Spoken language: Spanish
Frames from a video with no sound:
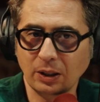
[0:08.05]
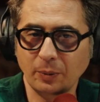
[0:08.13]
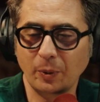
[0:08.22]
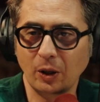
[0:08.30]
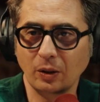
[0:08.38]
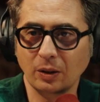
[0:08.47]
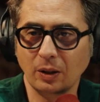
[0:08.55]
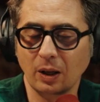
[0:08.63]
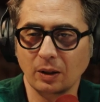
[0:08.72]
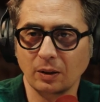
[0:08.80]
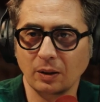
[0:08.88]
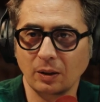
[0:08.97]
Casi
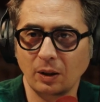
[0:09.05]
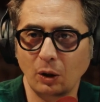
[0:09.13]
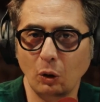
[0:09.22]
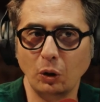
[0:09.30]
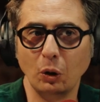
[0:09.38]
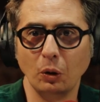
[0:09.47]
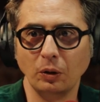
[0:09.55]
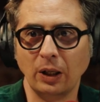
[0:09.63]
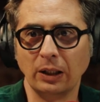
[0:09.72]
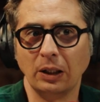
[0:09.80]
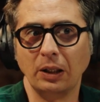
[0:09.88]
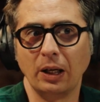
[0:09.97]
periodista. Que yo digo,
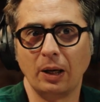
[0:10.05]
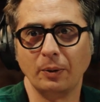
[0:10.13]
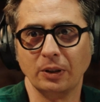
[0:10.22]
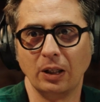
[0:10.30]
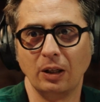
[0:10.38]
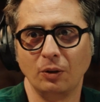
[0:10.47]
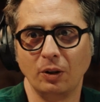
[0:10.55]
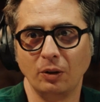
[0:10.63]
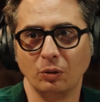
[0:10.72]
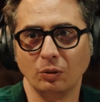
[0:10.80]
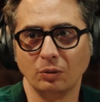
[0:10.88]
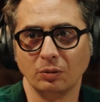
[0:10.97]
ya tendría que haber salido de
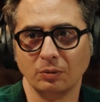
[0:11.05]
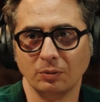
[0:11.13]
ellos.